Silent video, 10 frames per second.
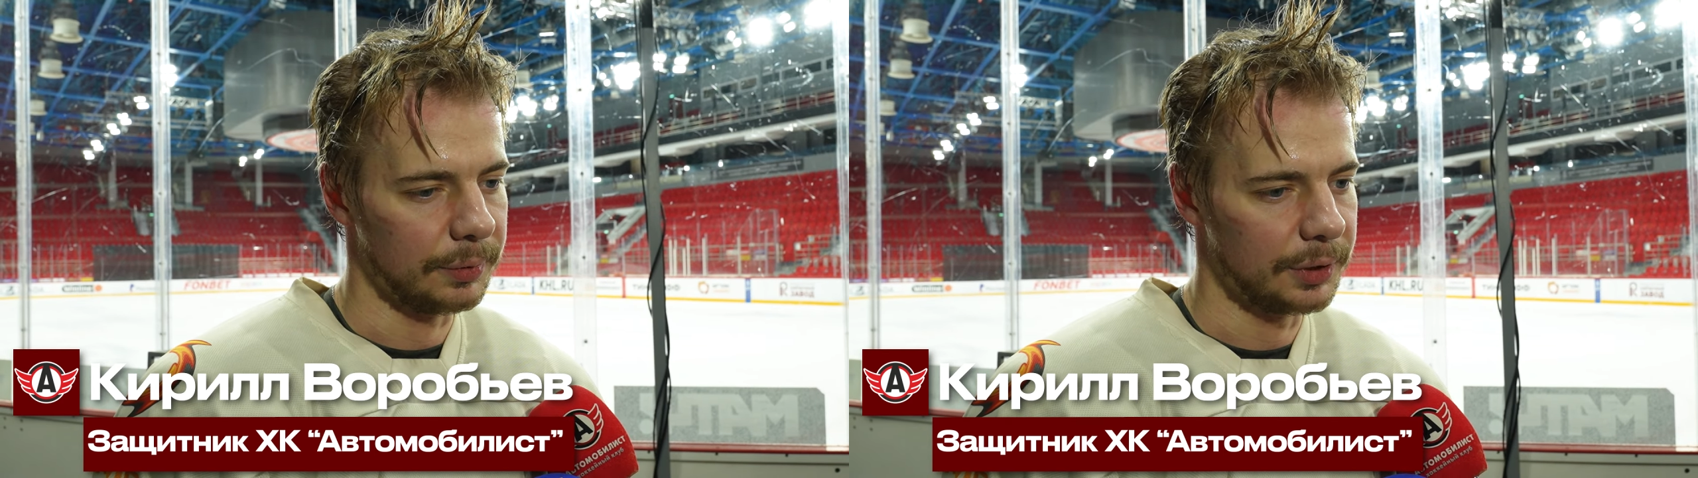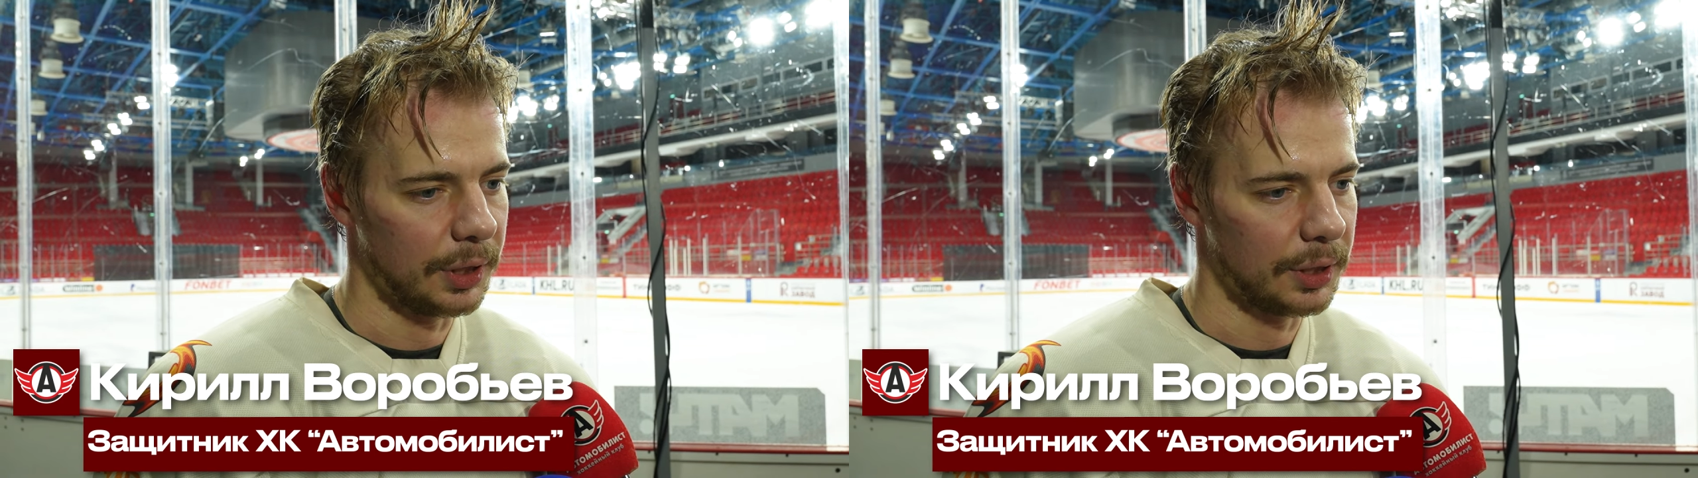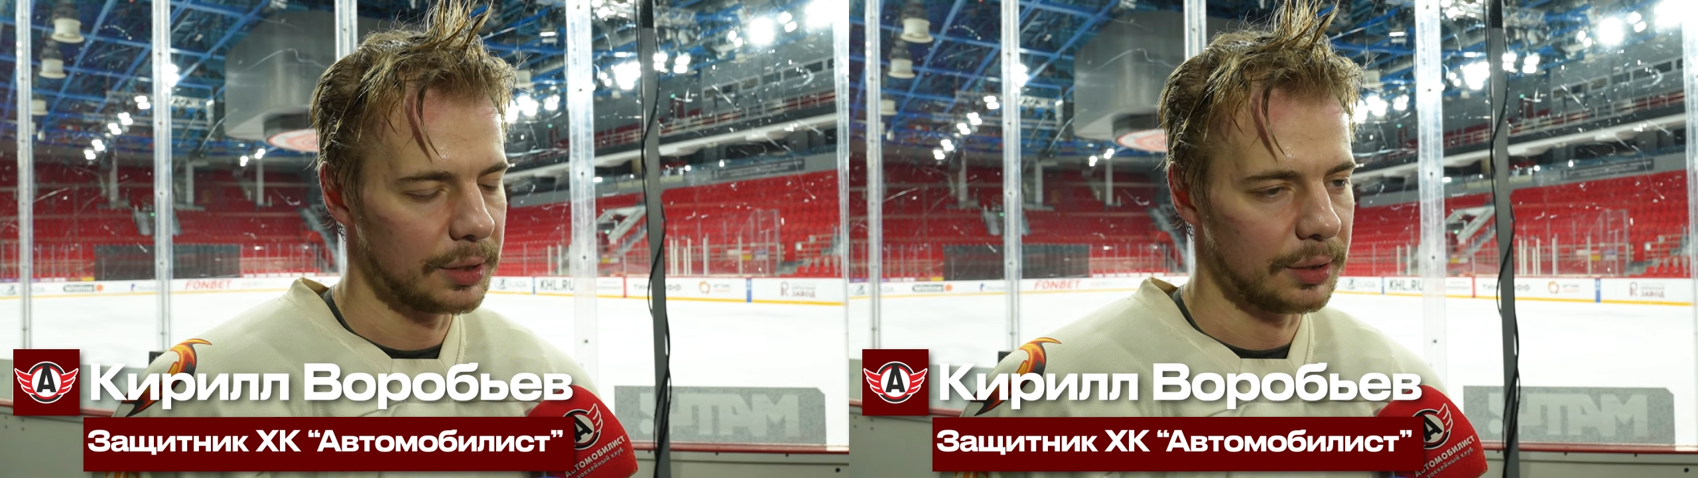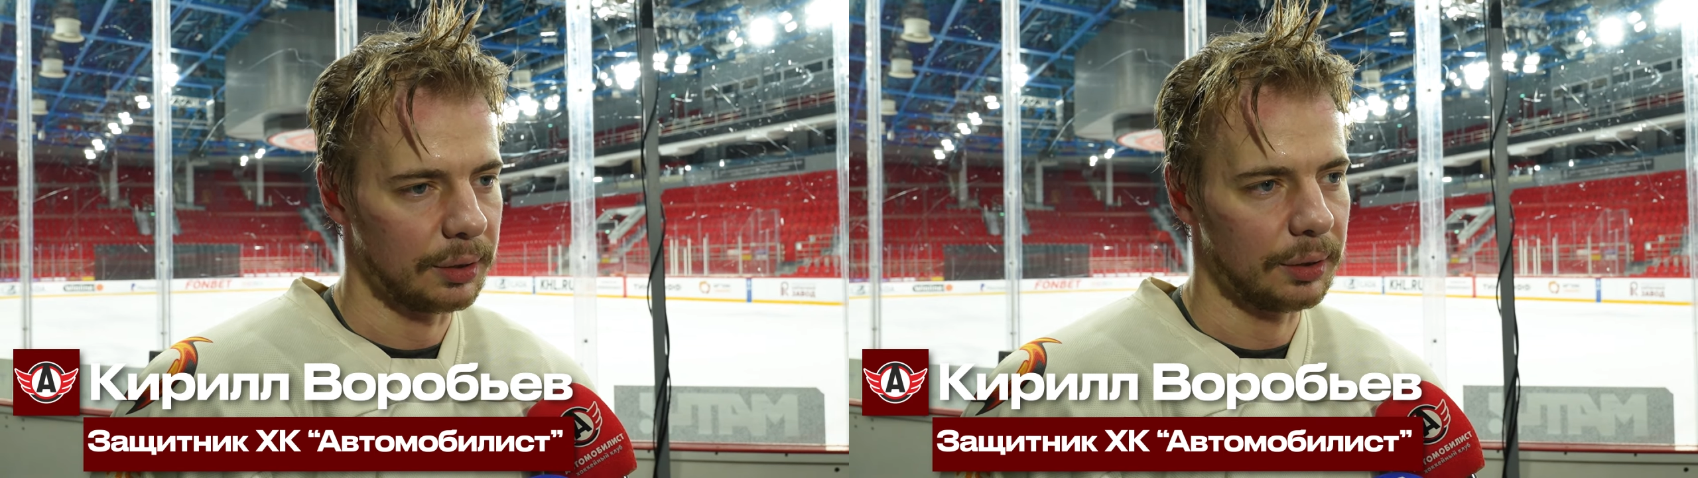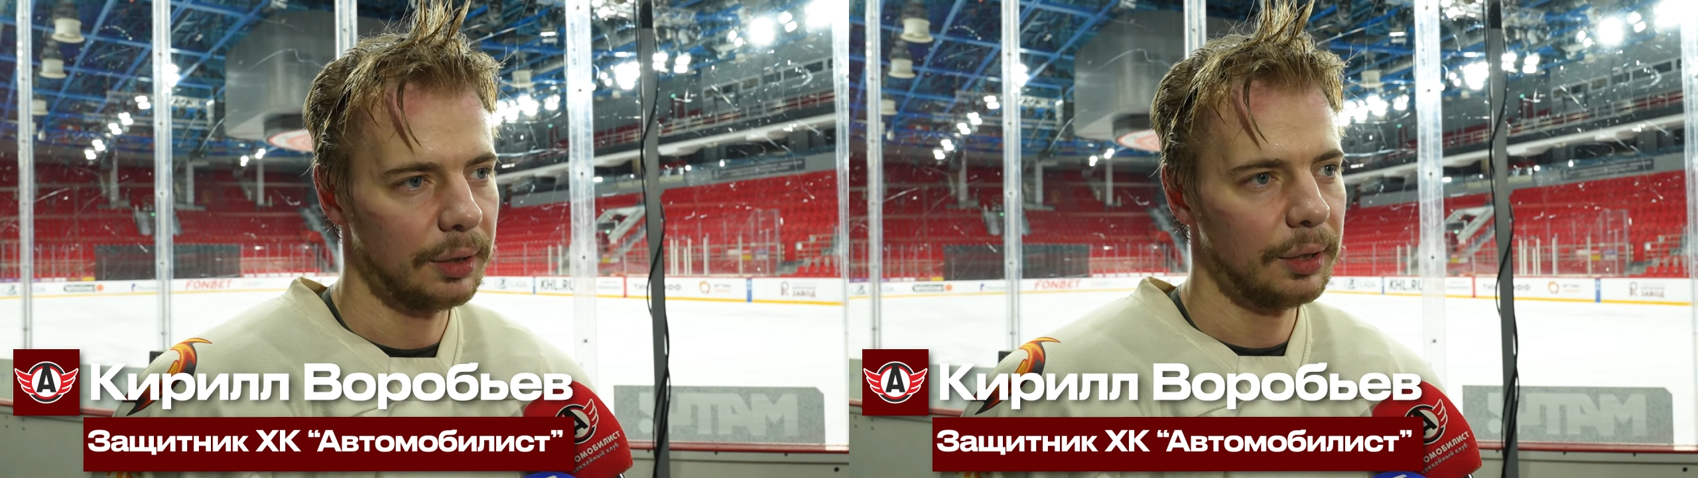интересный,
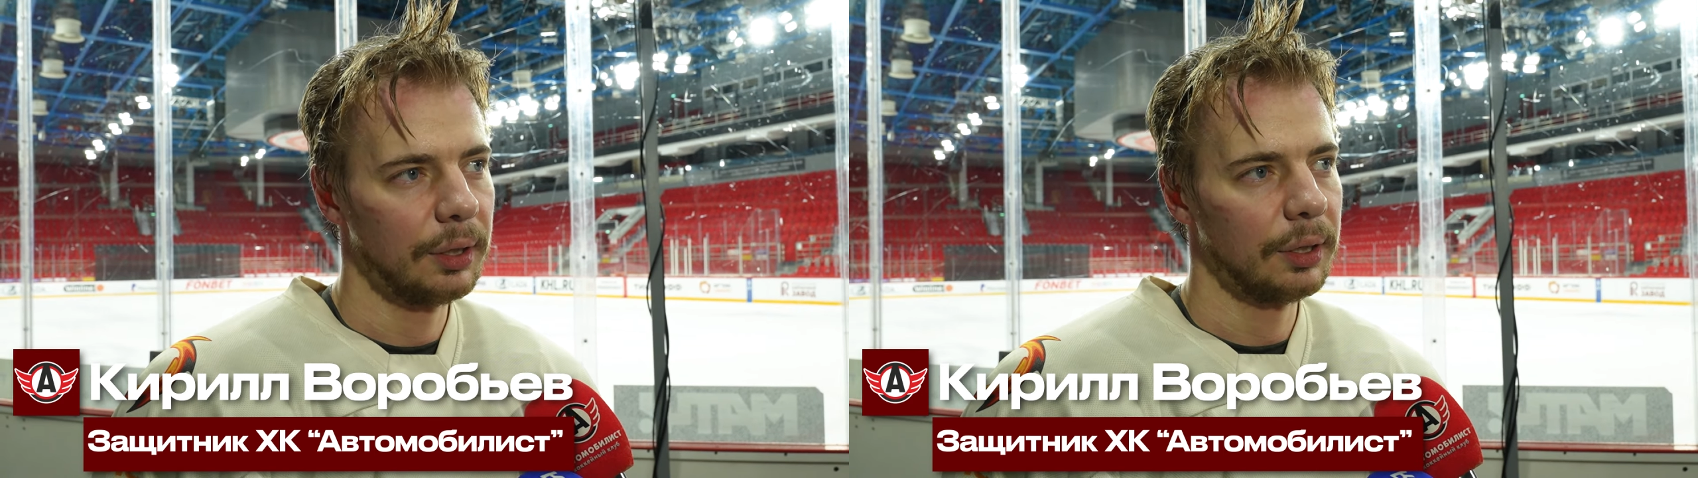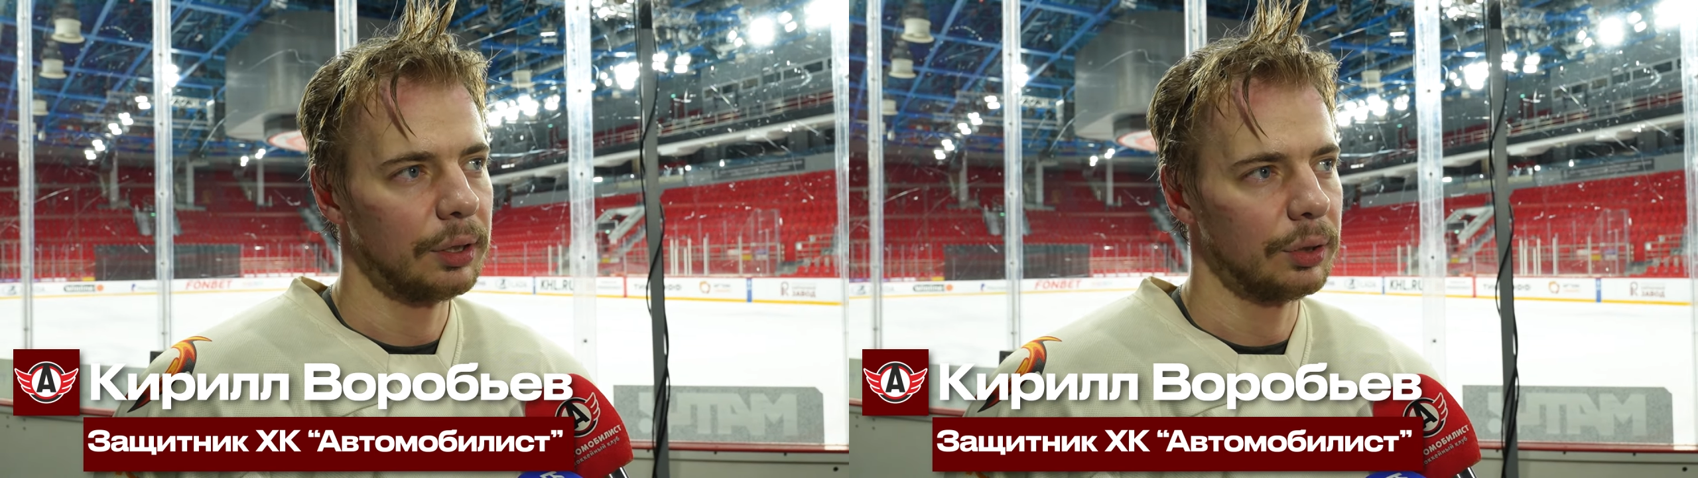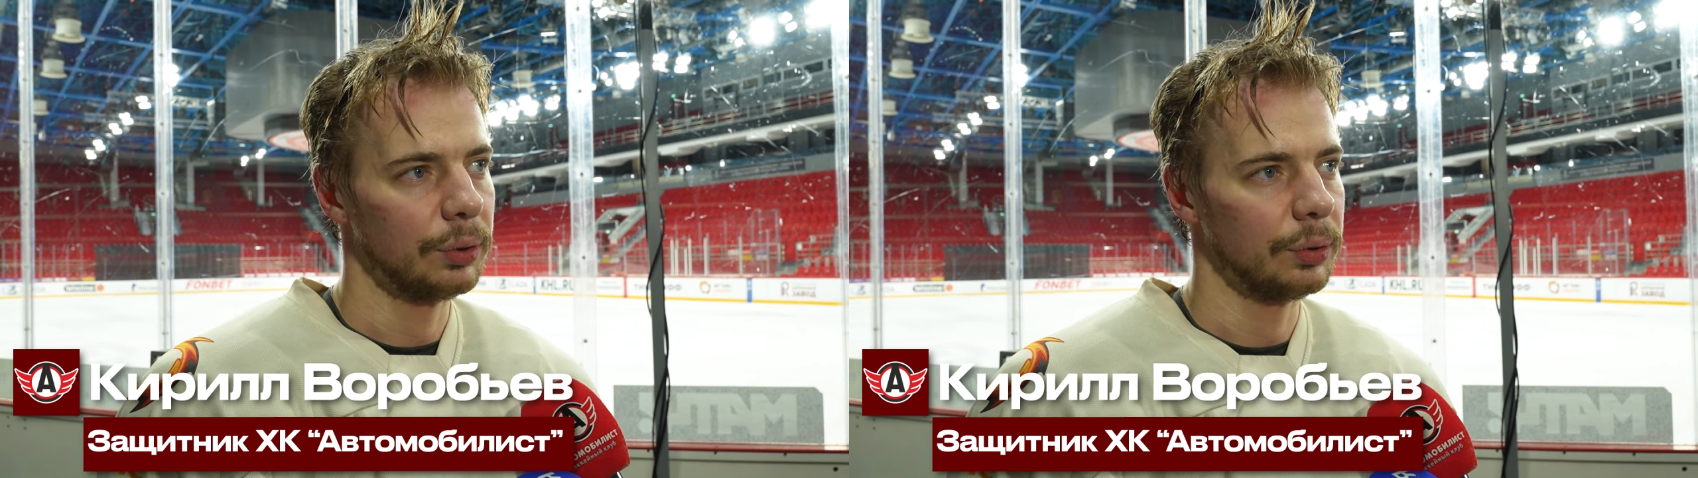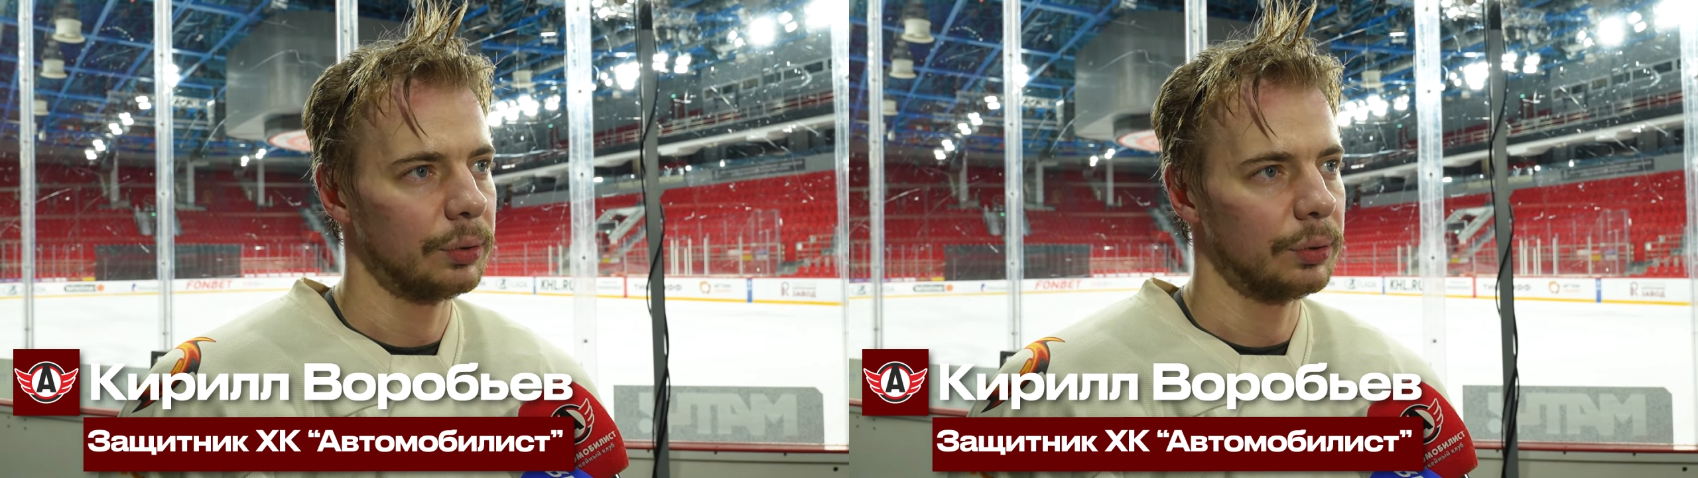но